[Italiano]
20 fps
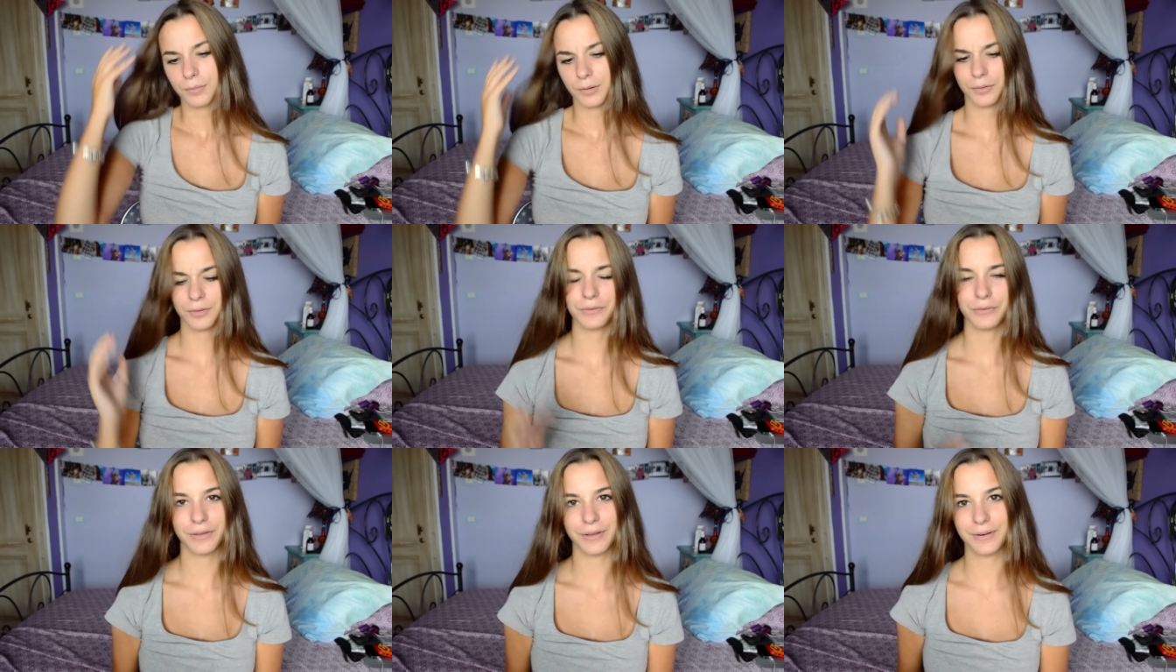poi
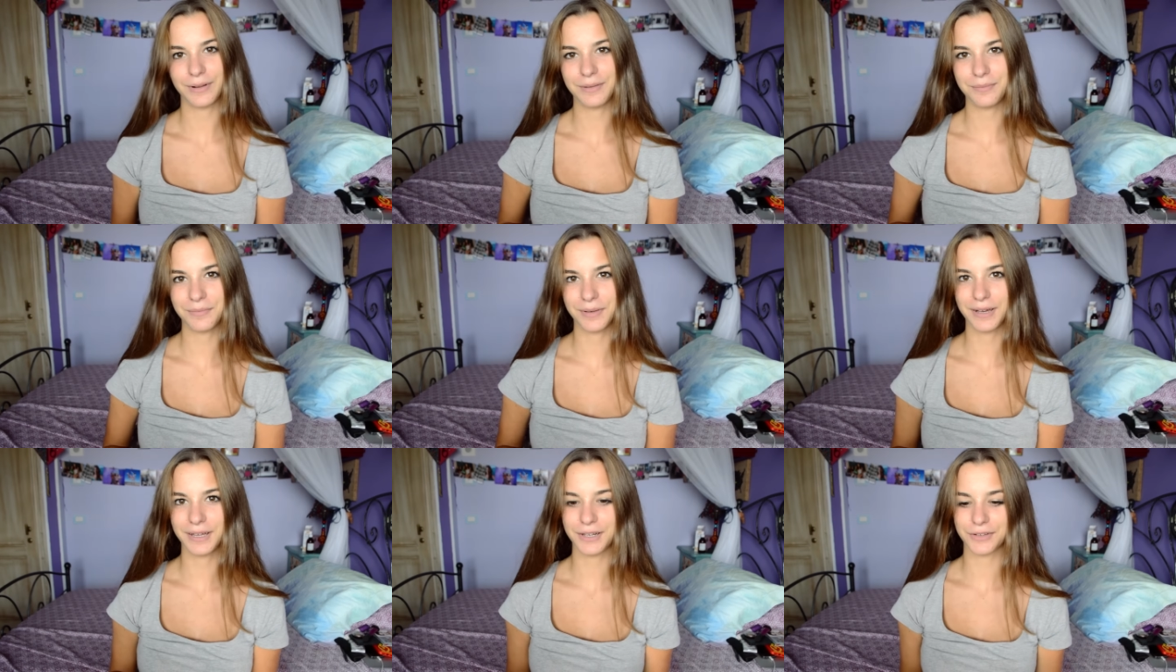quando ero
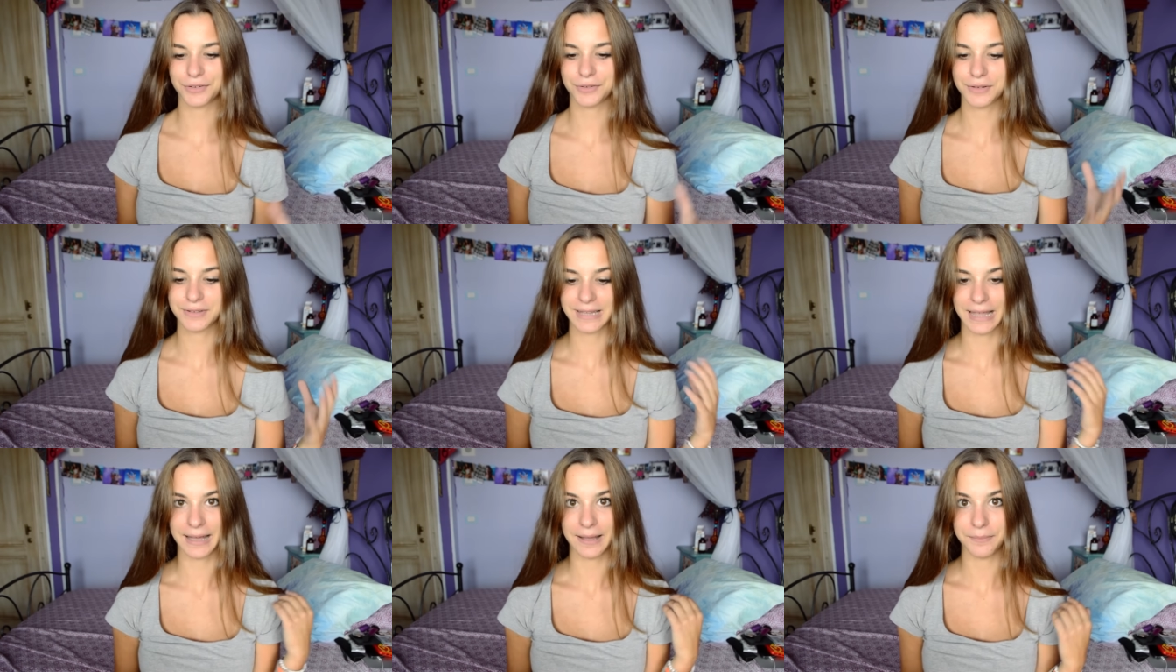al mare
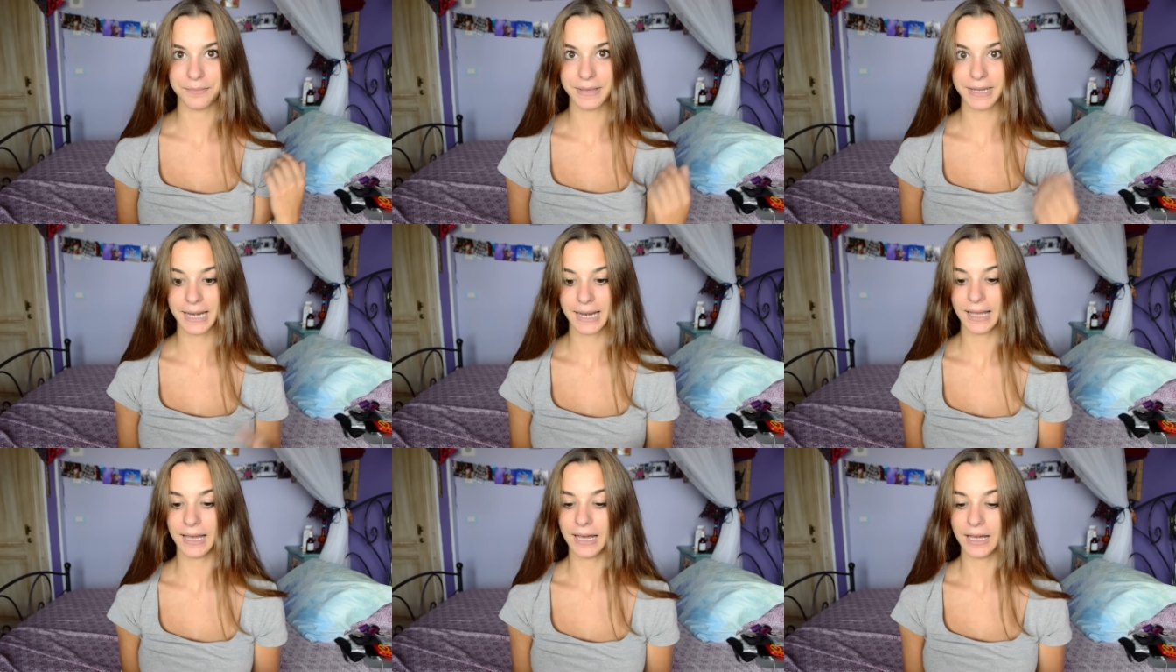sono stata al
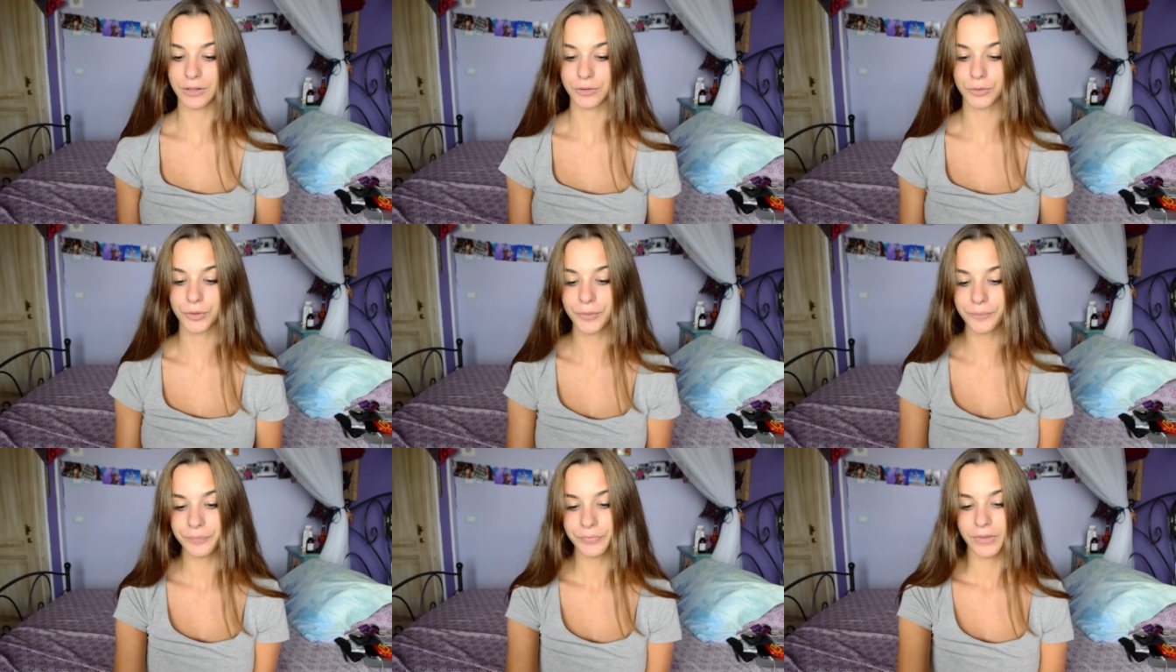
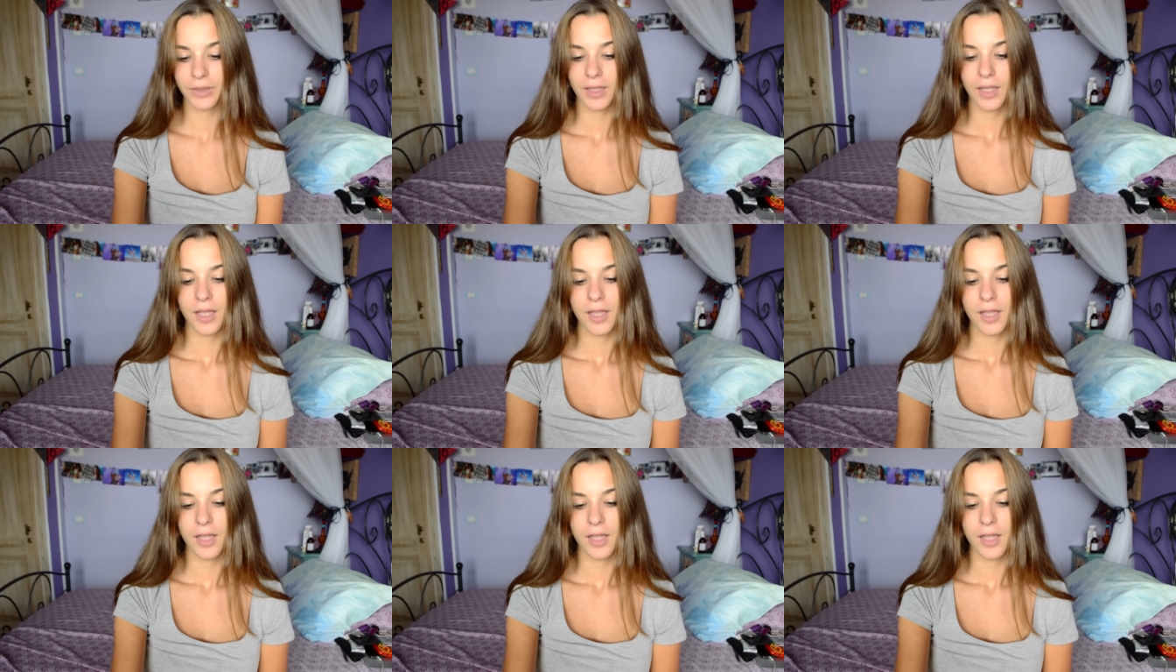mercato